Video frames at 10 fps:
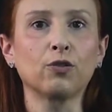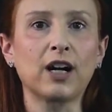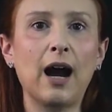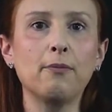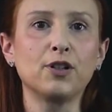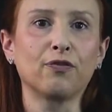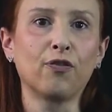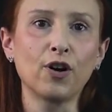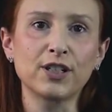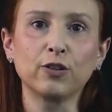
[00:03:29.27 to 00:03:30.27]
do cabo de
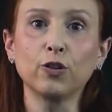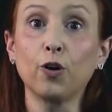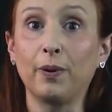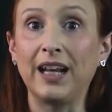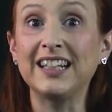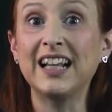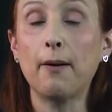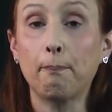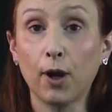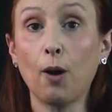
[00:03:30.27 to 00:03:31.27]
força no nobreak
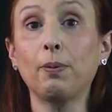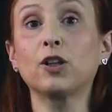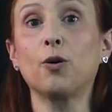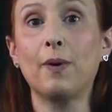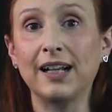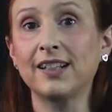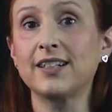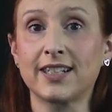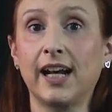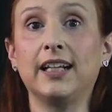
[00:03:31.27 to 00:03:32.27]
na própria tomada
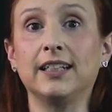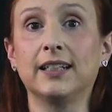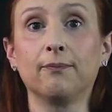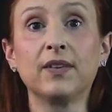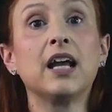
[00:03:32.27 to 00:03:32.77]
de saída.